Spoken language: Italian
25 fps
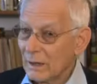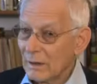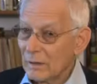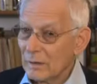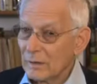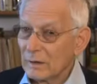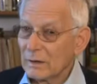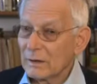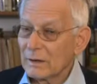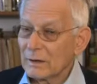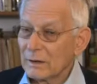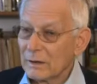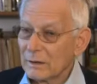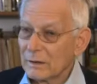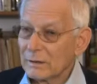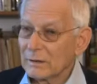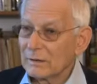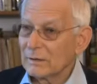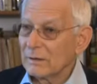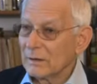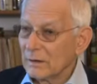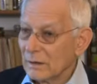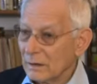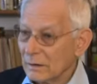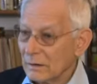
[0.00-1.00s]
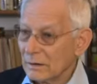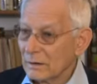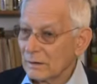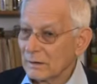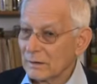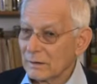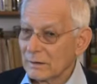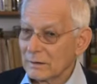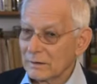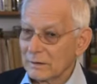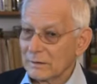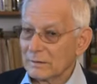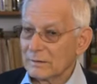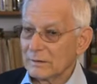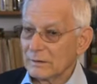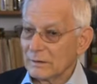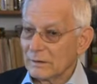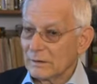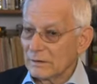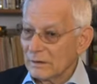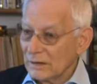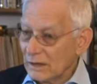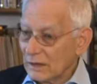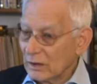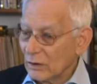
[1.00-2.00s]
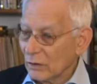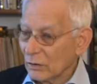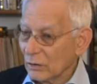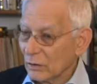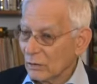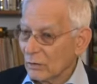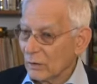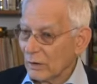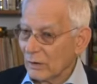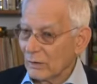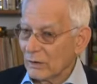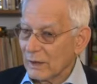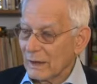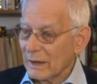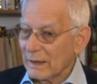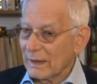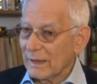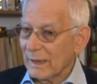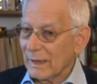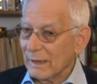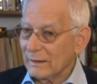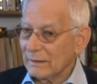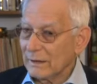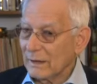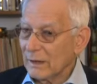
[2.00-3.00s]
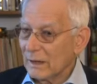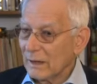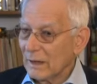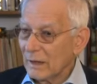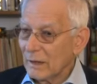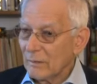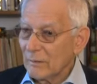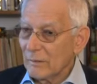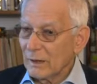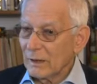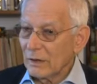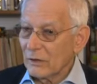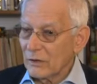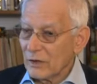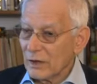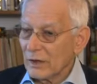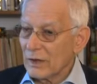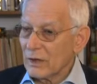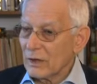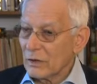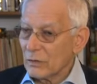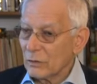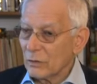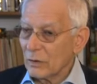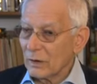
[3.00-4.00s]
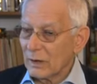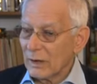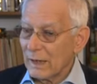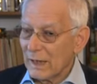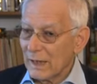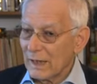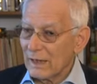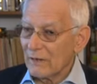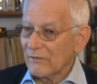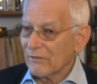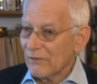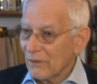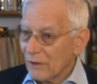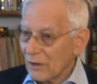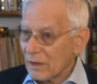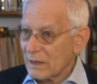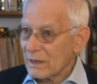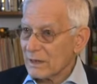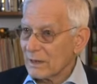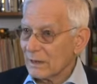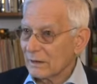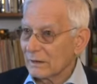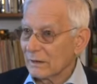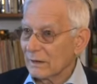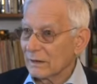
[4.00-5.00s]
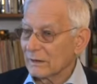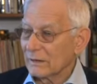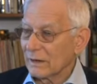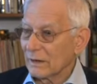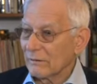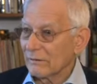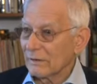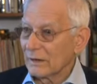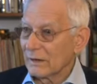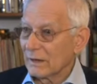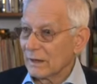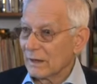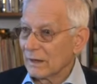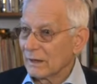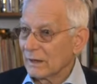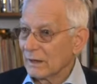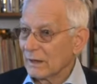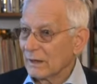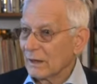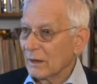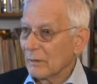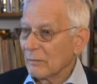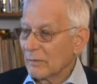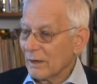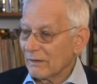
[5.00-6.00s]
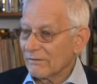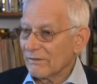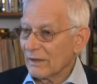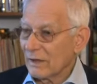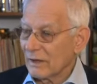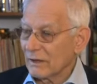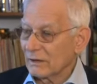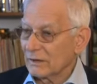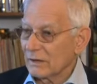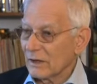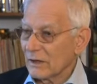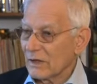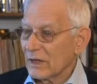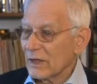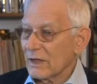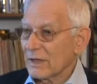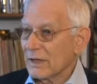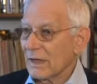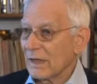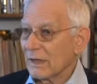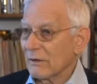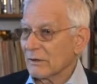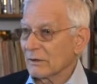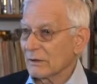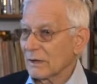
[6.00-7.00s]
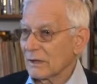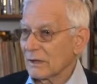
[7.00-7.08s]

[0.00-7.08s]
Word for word: eh, eh, dicono quello che accade, ma non c'è nessuno che ha la forza di intervenire per far cessare questa